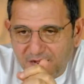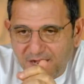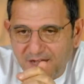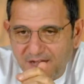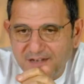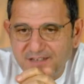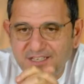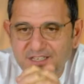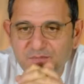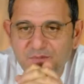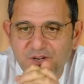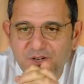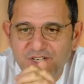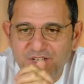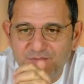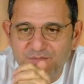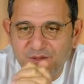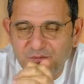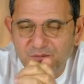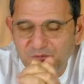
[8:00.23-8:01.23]
ağrısız
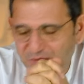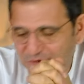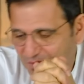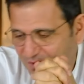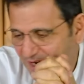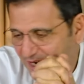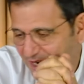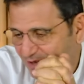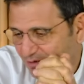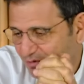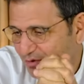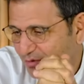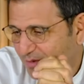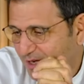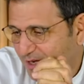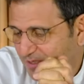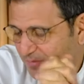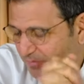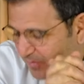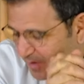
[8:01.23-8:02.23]
başım demiş Tülay
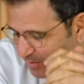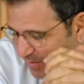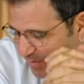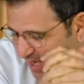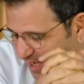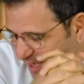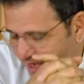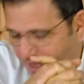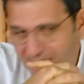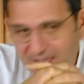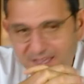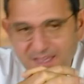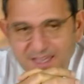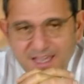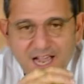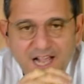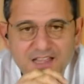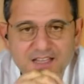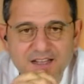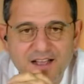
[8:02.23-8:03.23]
Durmaz. Peki
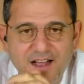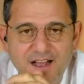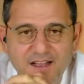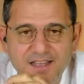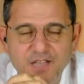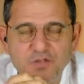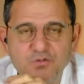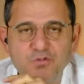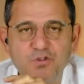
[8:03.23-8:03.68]
geldik anket